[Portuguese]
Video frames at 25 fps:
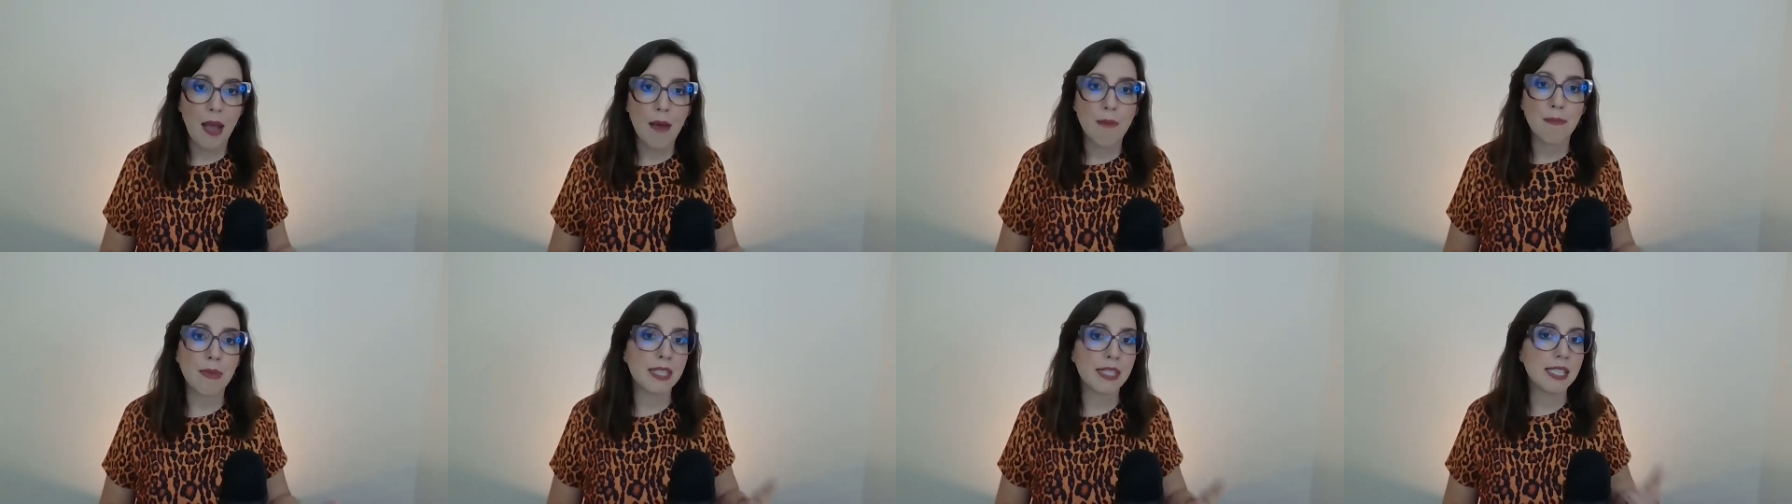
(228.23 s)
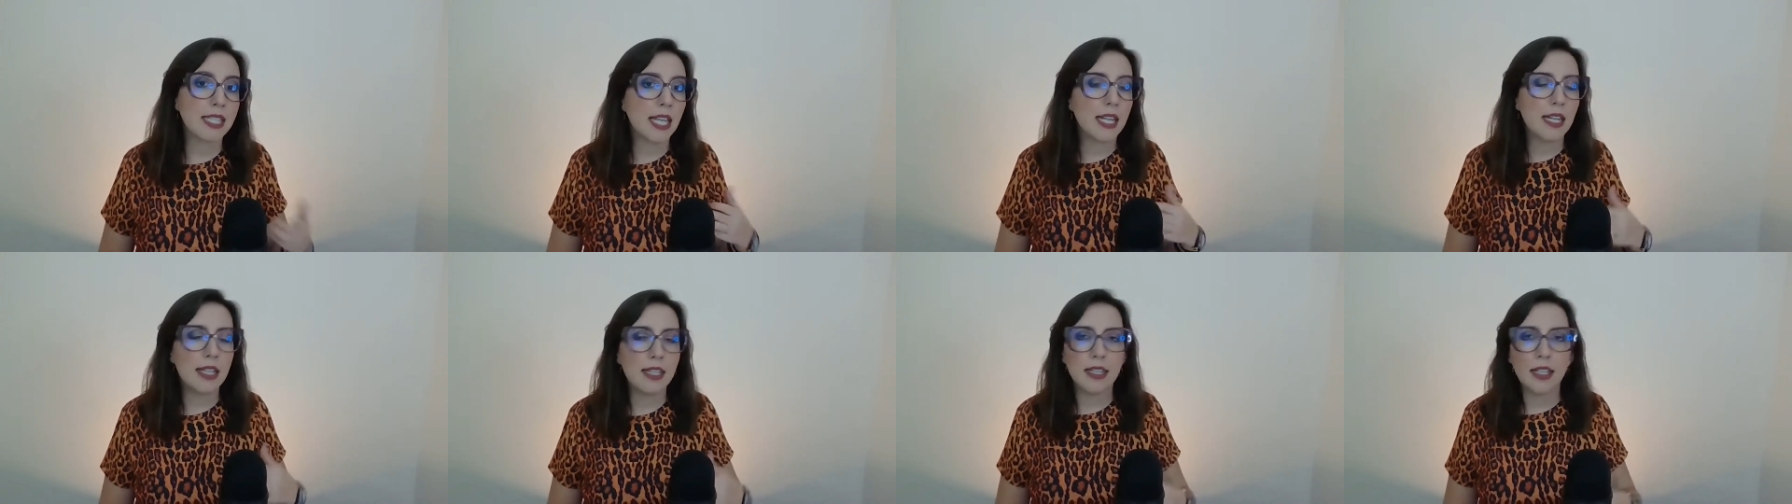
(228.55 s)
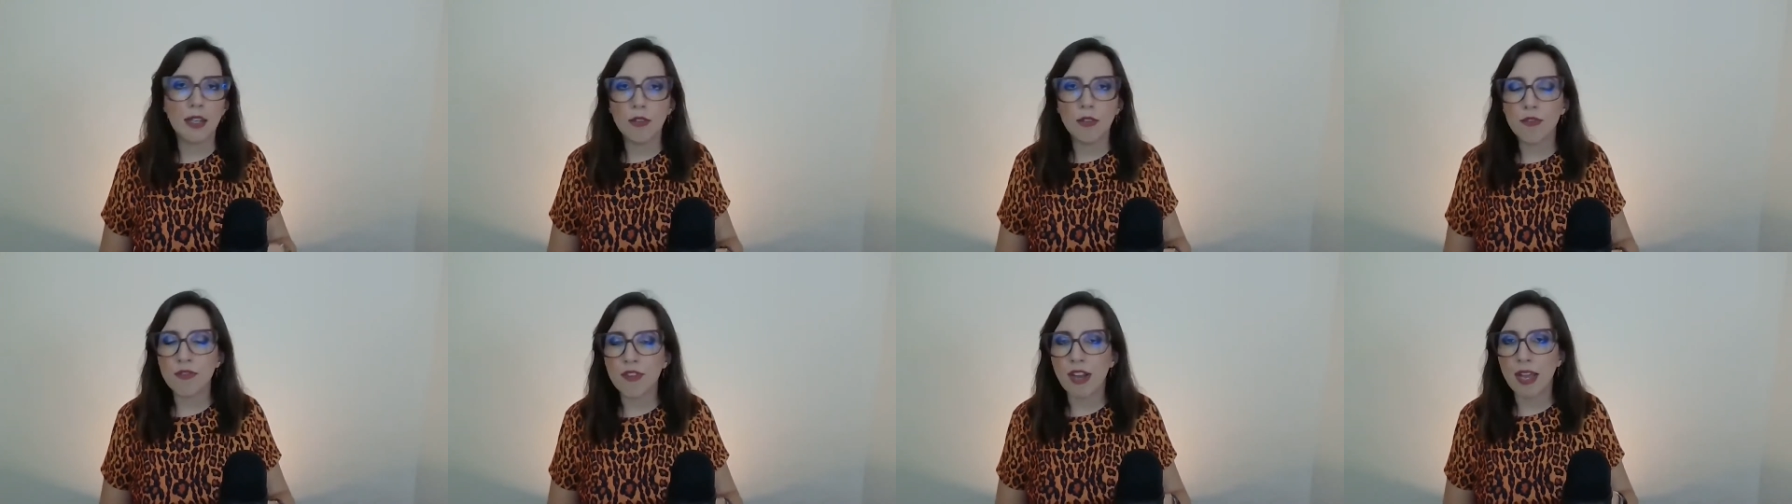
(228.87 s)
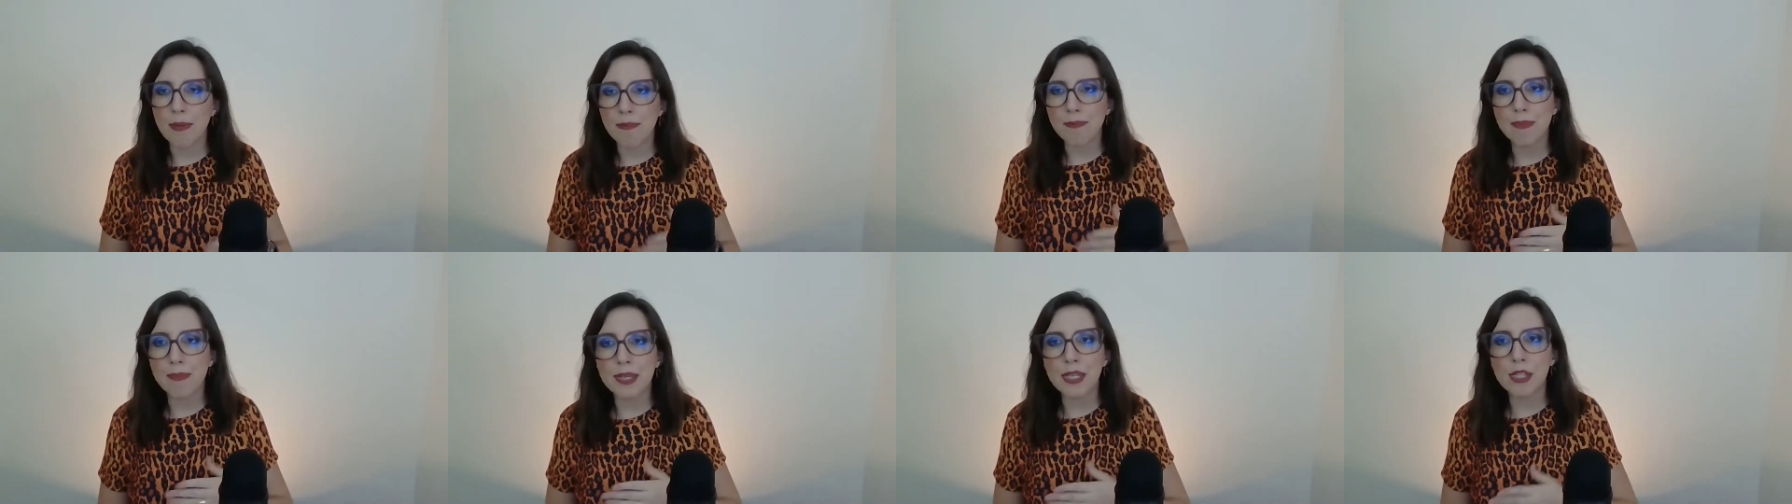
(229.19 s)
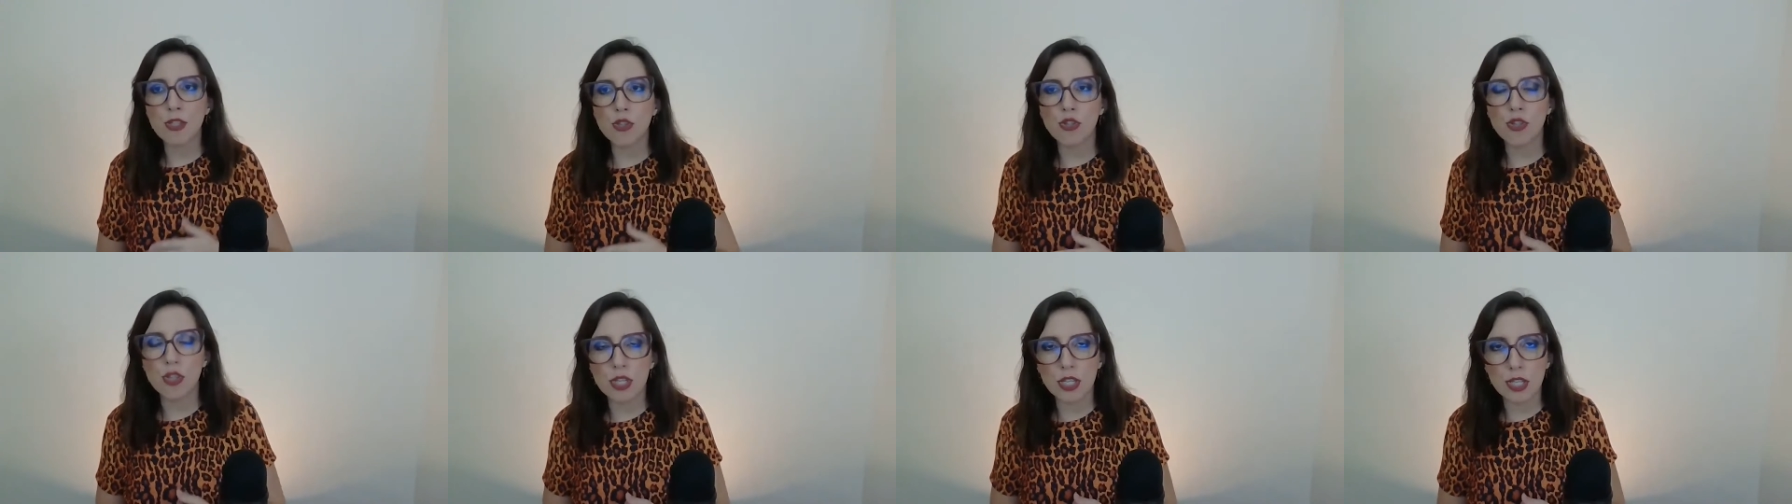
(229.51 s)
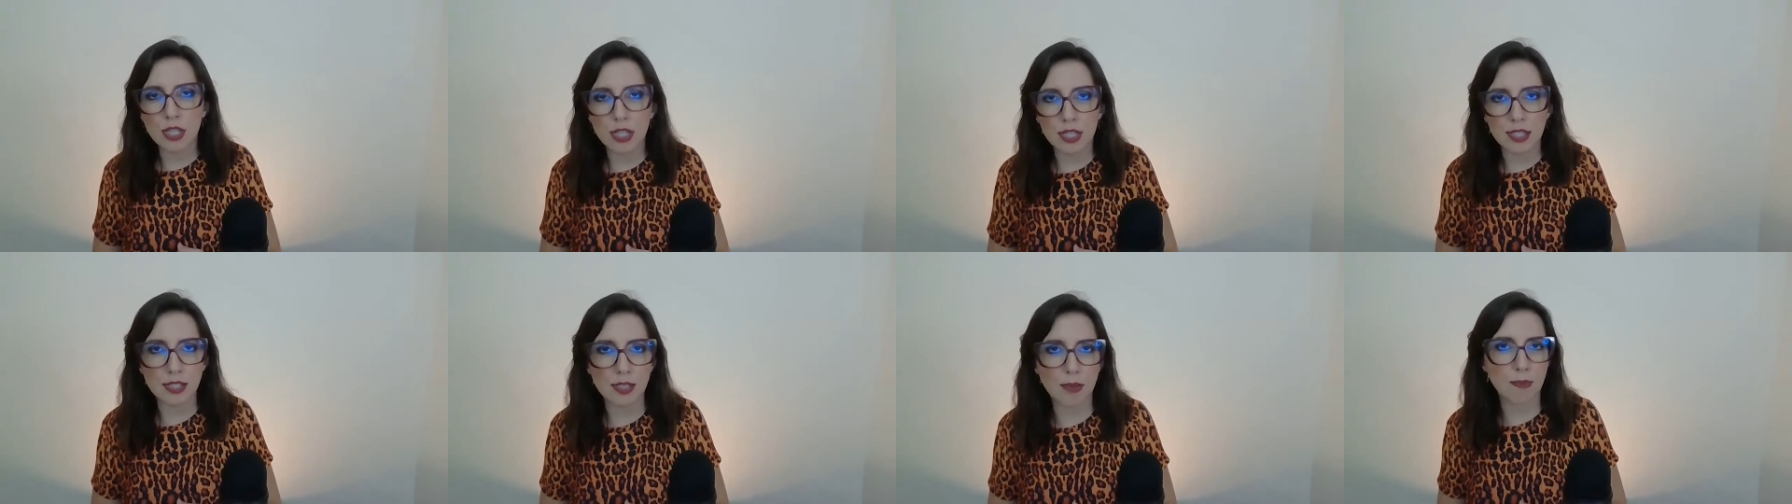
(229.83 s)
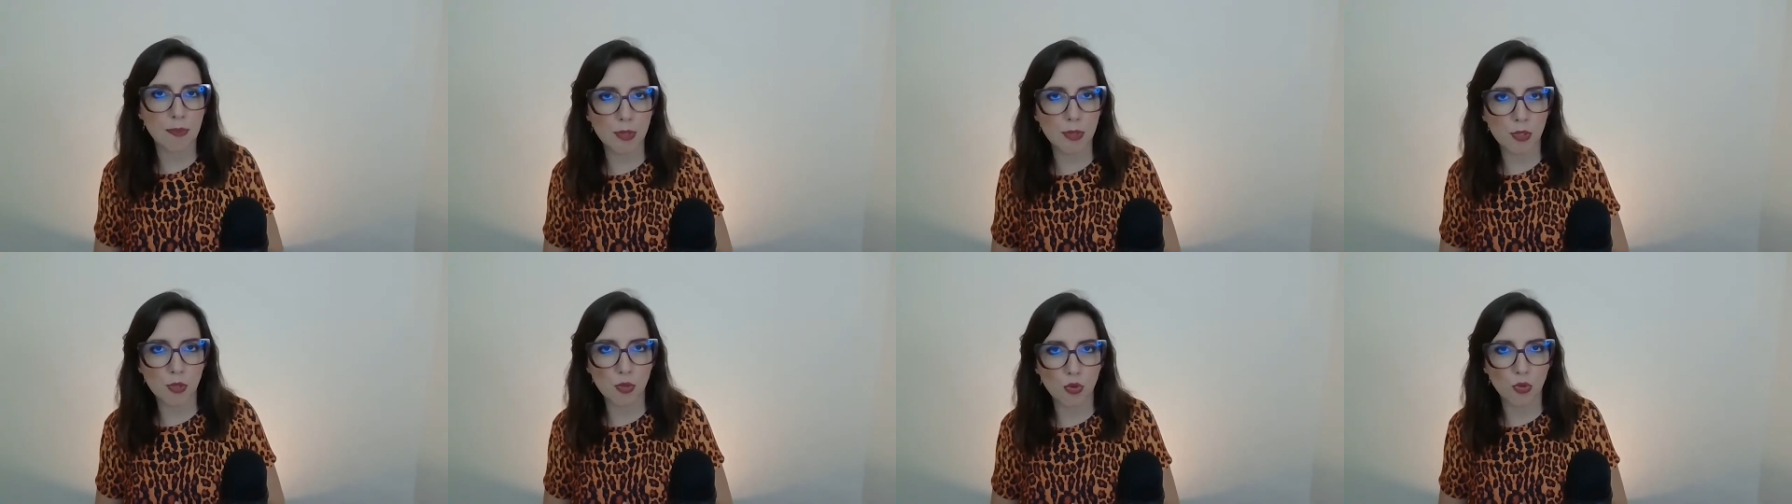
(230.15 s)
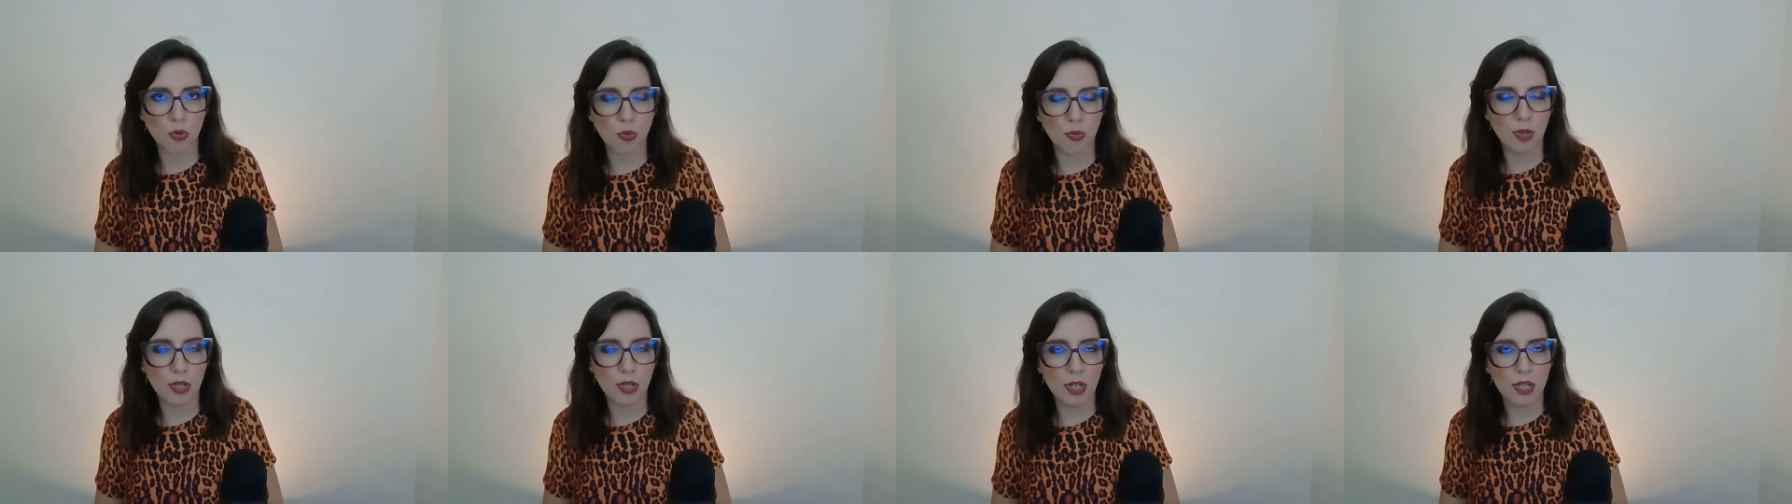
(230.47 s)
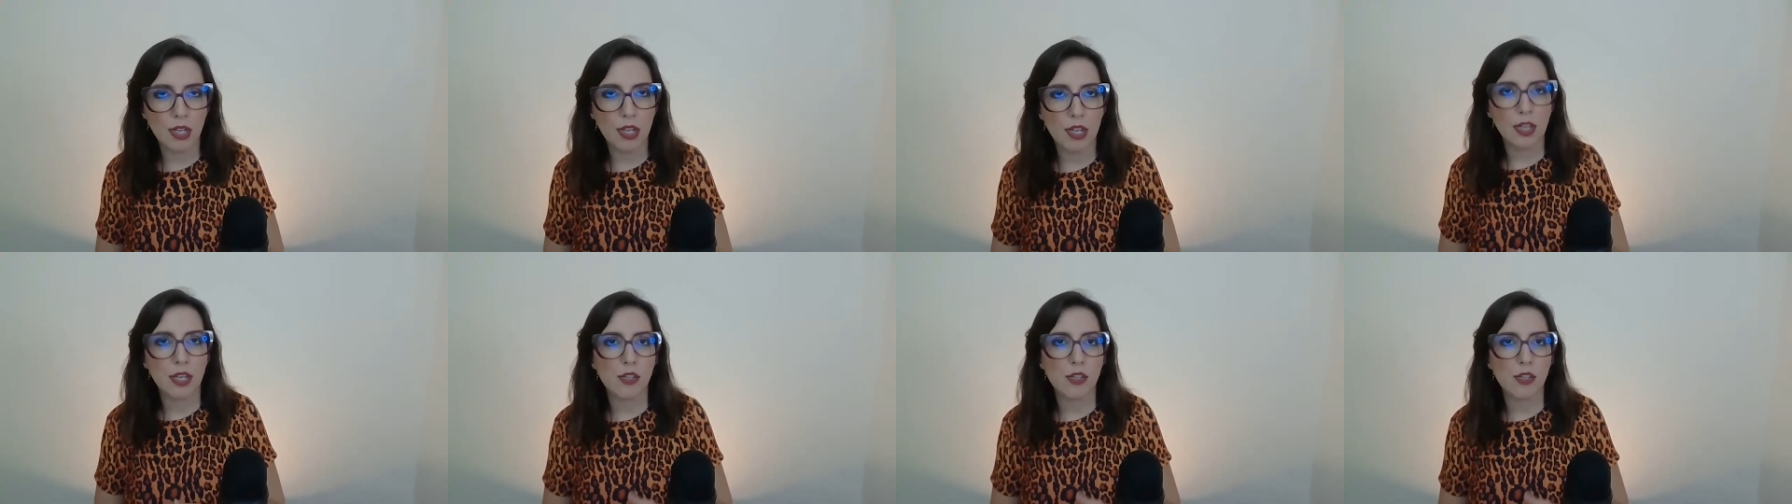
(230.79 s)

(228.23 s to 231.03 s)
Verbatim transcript: mas ele não vai impedir essa pessoa